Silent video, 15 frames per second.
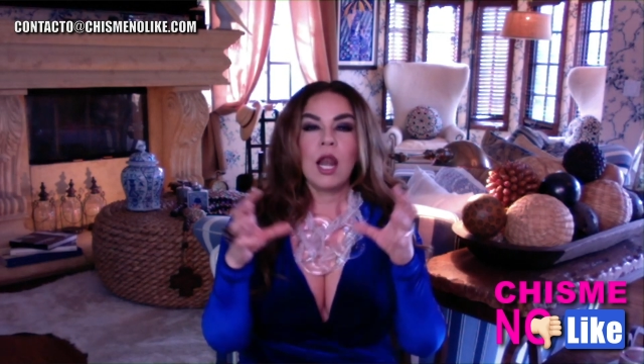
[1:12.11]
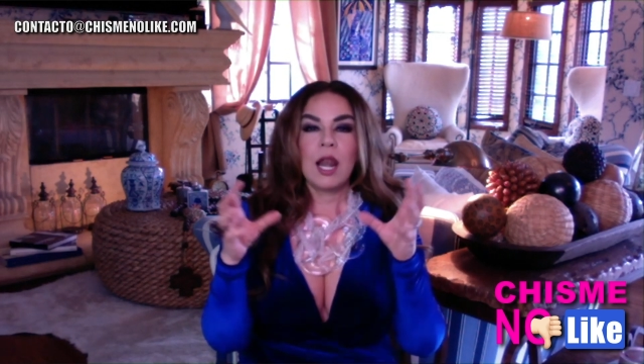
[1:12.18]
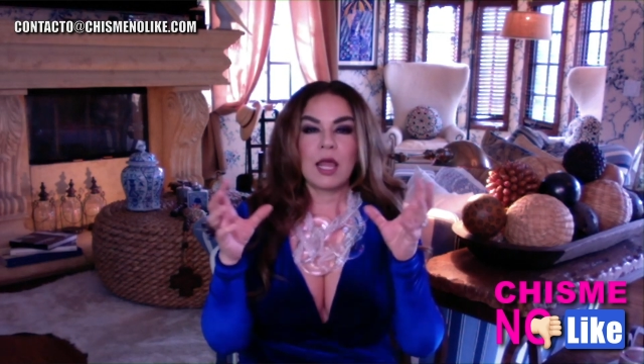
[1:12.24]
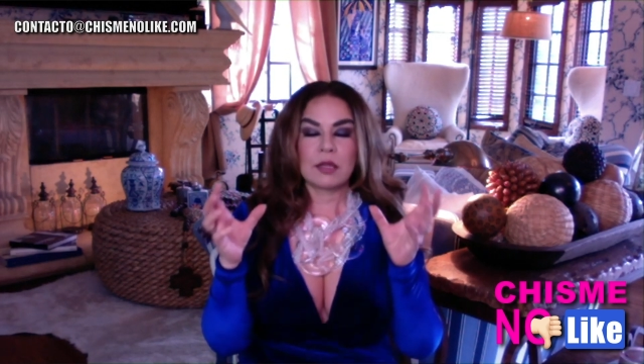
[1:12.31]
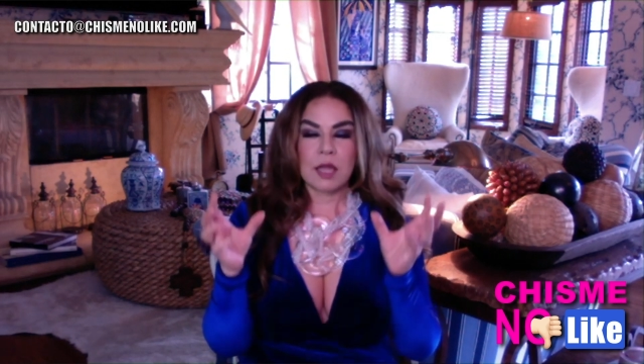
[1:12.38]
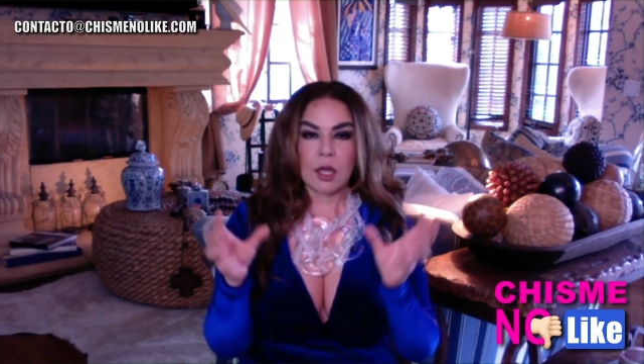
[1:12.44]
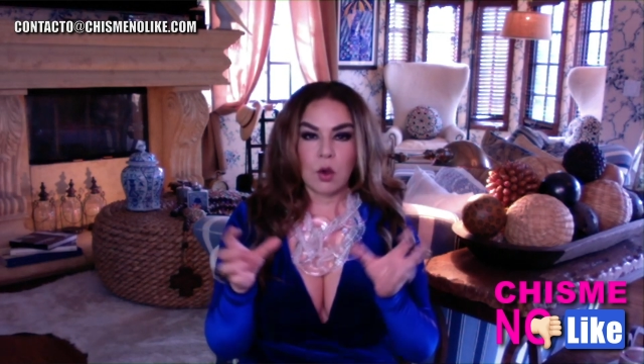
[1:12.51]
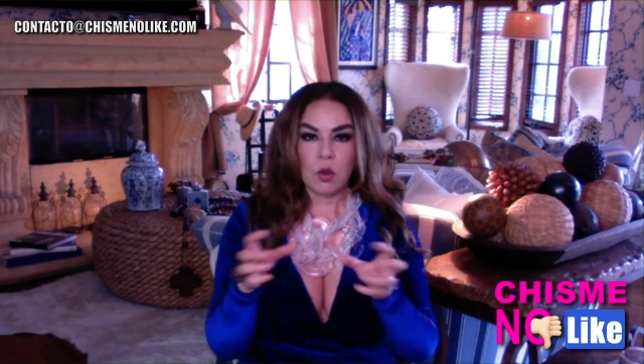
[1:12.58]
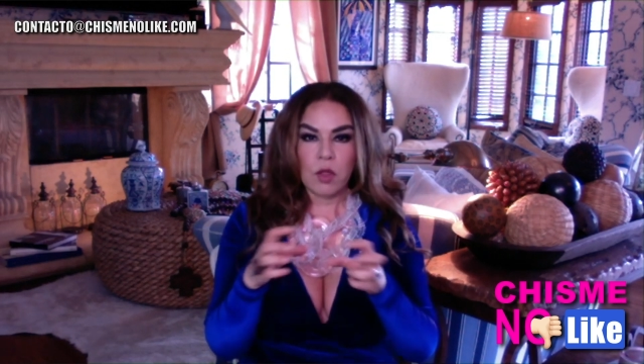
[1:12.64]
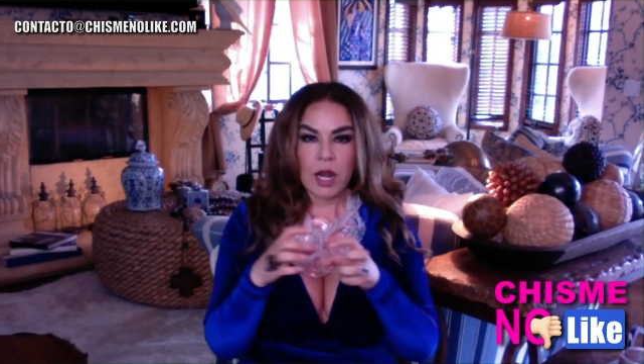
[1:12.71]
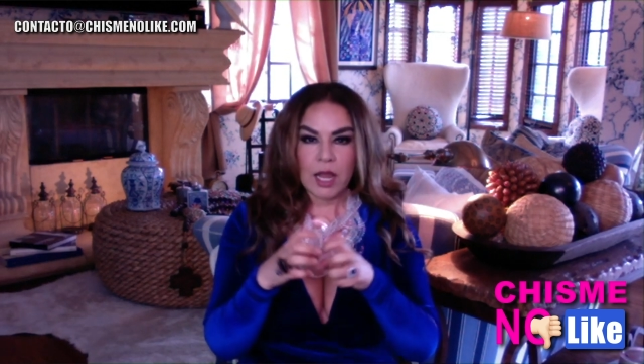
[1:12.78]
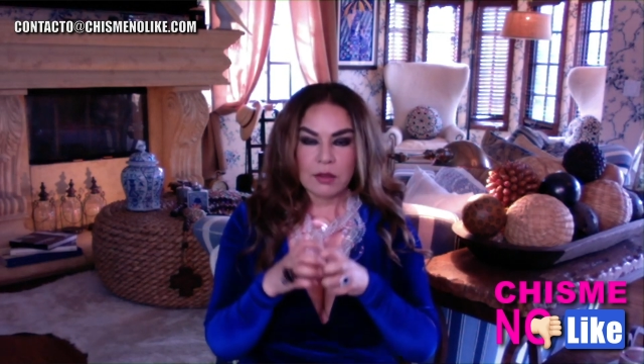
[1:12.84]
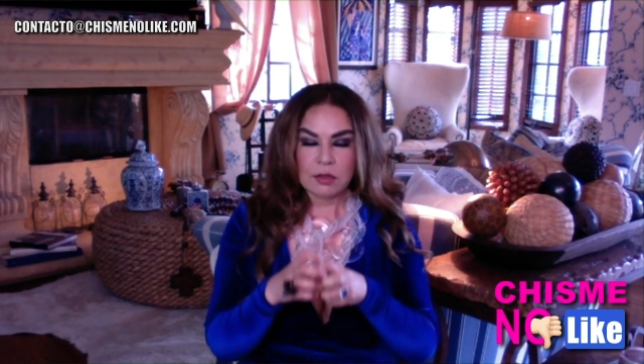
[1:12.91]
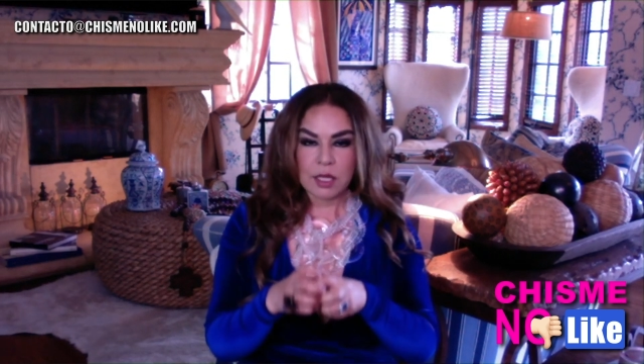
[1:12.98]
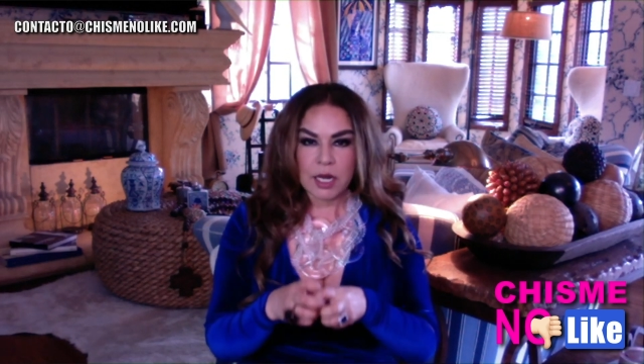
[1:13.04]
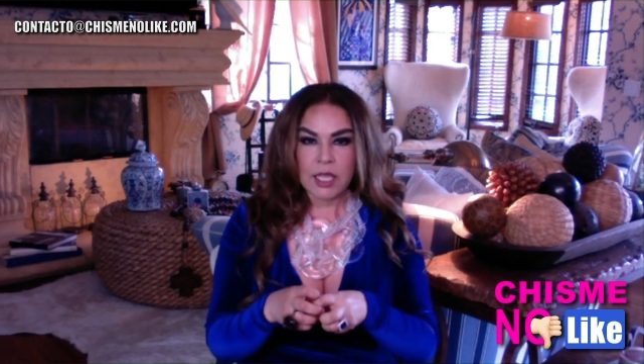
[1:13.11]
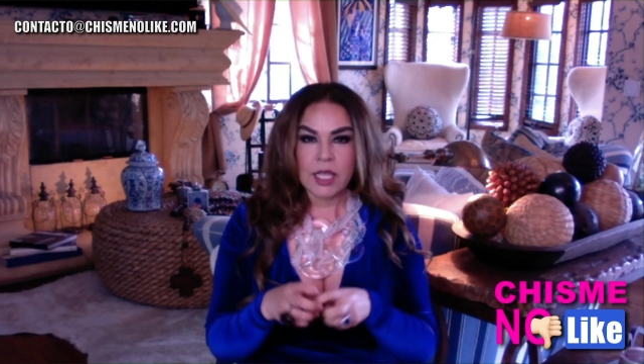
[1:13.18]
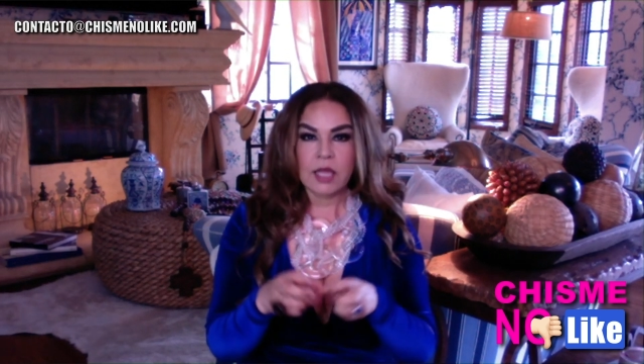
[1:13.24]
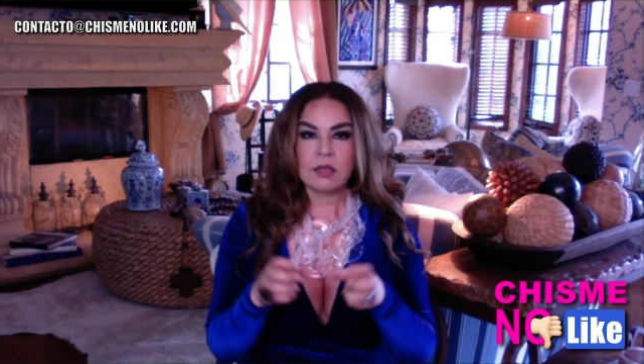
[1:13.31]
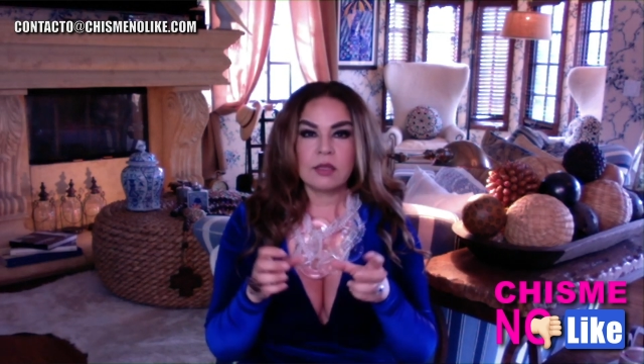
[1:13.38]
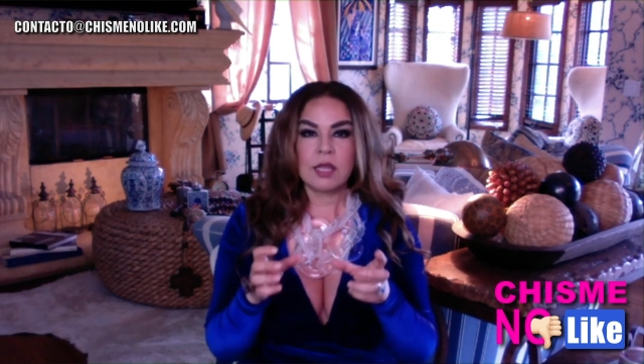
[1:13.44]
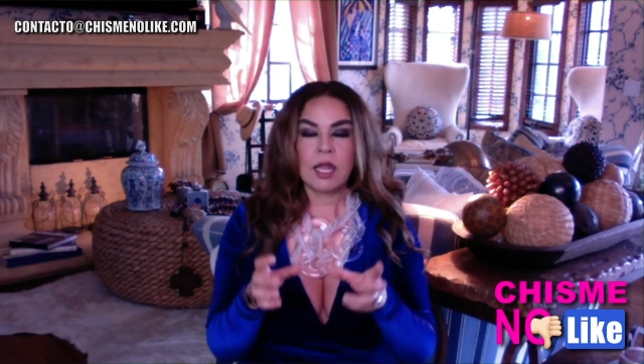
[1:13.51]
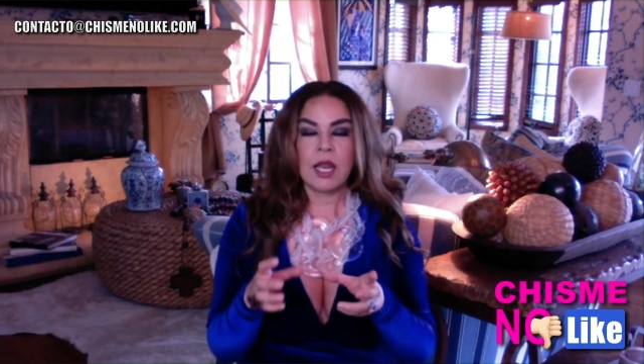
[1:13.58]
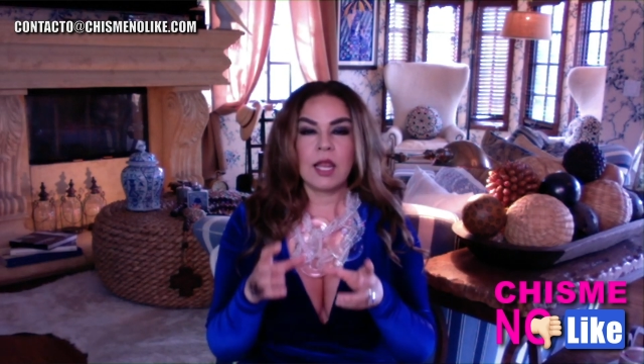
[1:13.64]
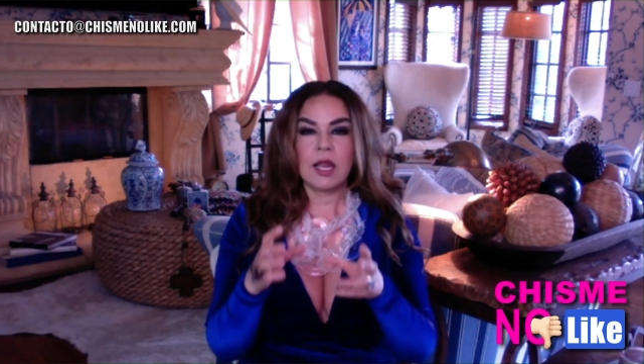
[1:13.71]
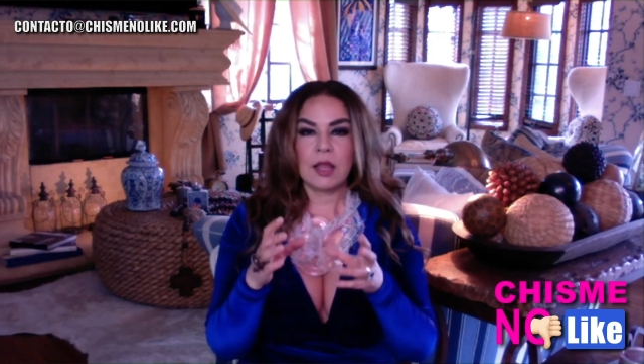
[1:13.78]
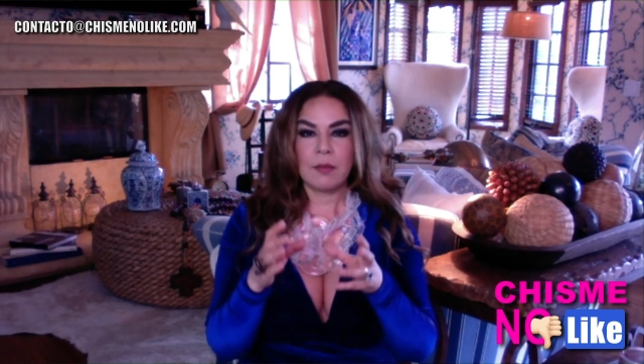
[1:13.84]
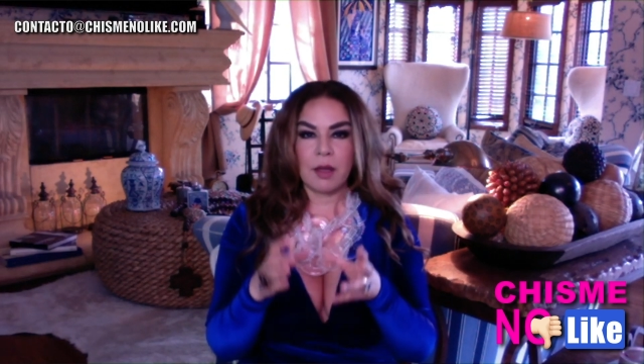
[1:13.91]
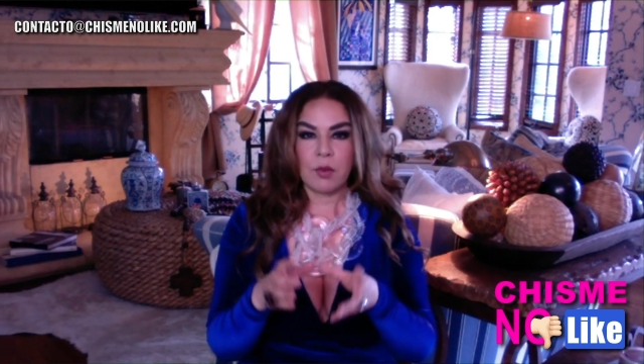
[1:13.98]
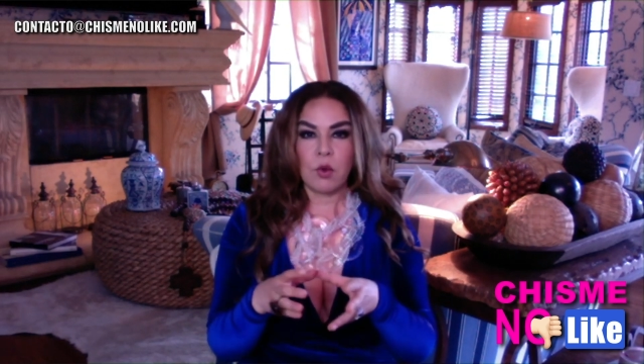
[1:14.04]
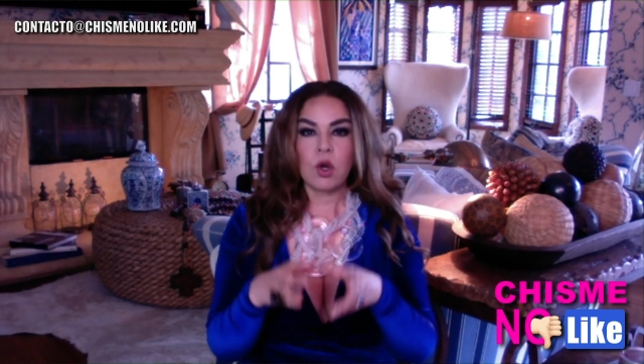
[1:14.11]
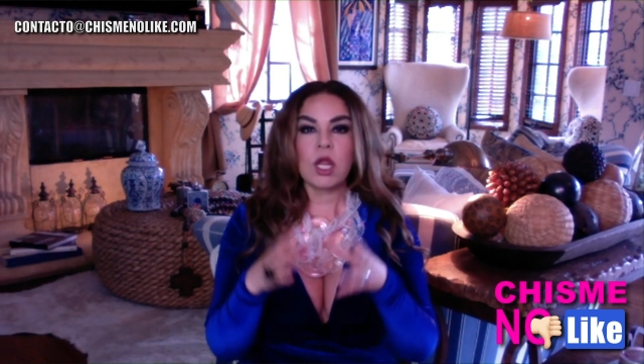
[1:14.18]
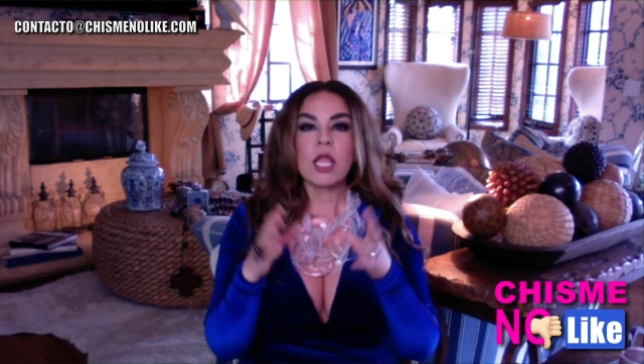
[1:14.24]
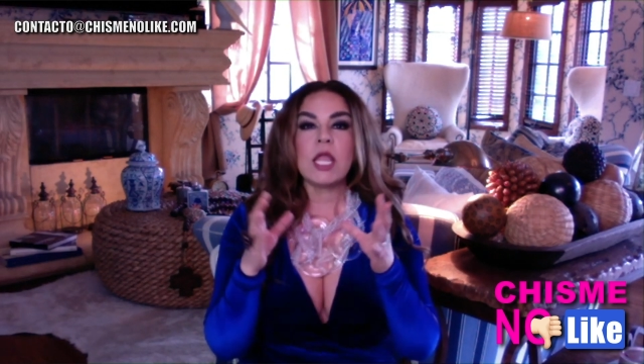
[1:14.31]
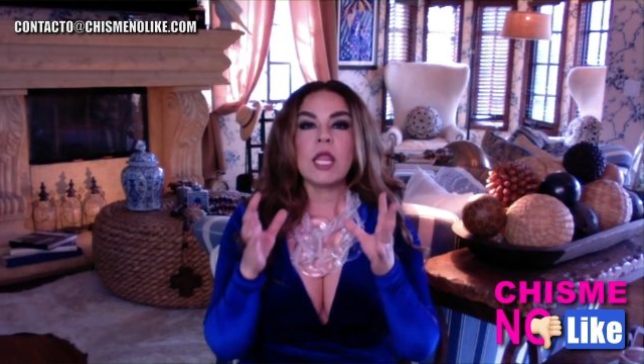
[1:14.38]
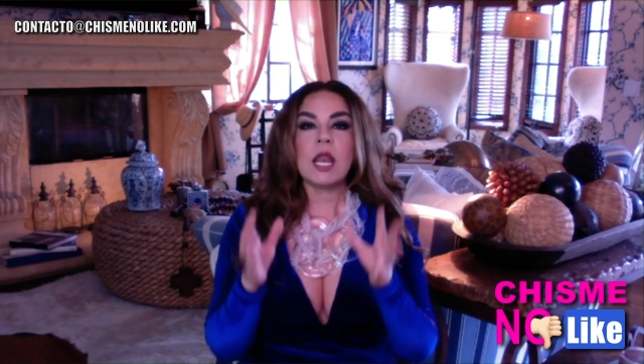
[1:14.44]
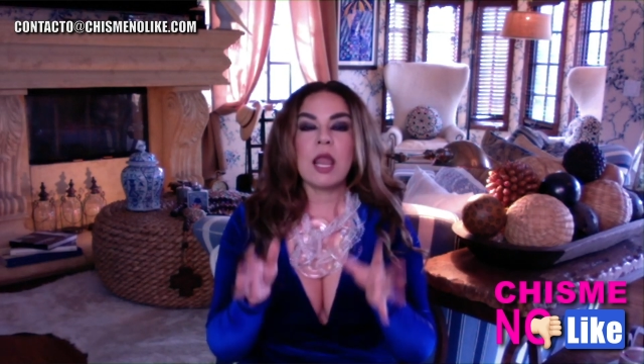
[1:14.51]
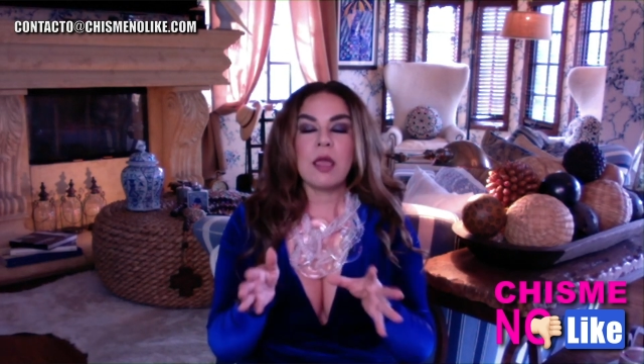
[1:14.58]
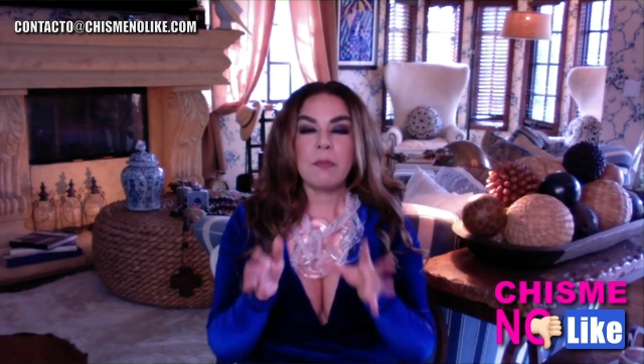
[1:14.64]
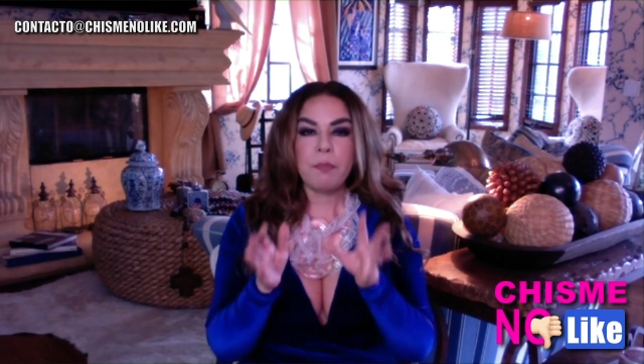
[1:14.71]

la sacó de las greñas del elevador y le